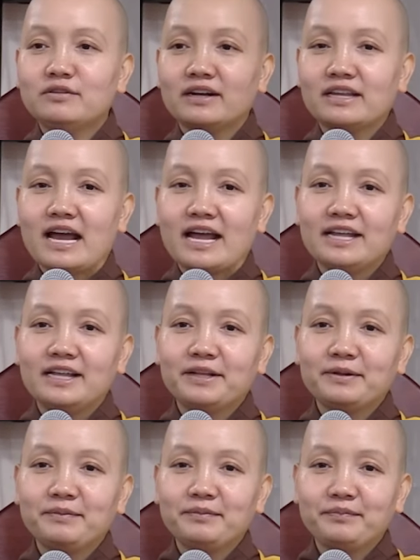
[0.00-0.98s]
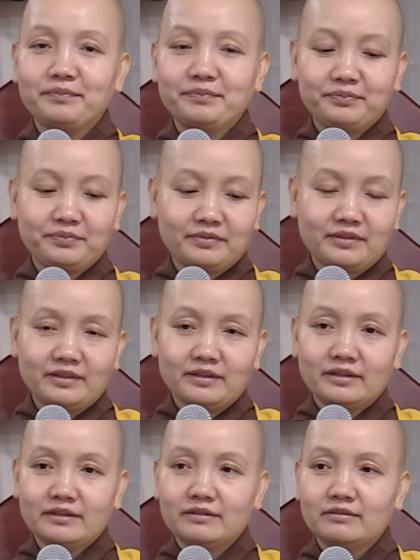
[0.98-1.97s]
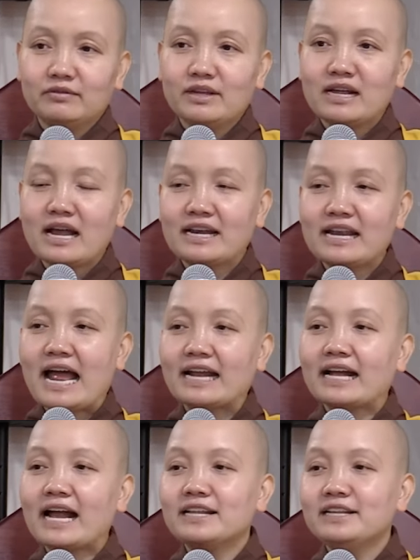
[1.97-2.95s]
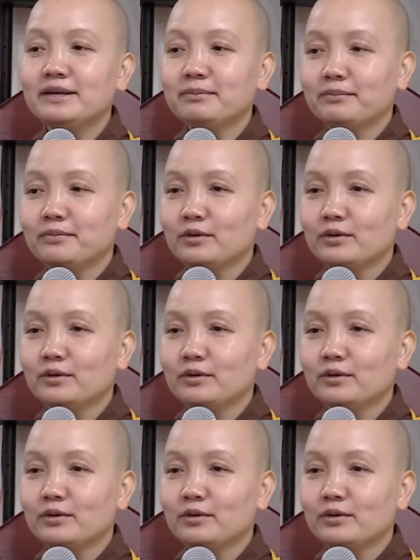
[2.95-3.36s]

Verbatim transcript: Phật dạy về Ngài Đại Ca Diếp.